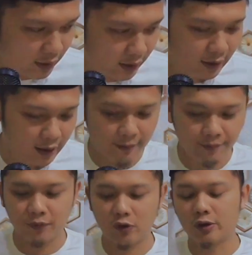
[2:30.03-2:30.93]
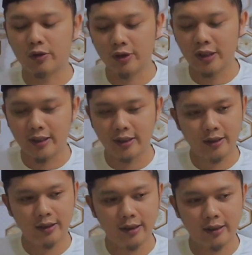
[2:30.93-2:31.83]
Islam contohnya kayak
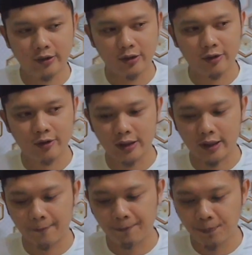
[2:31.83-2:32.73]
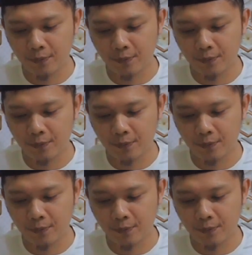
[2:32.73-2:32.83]
gini ya contohnya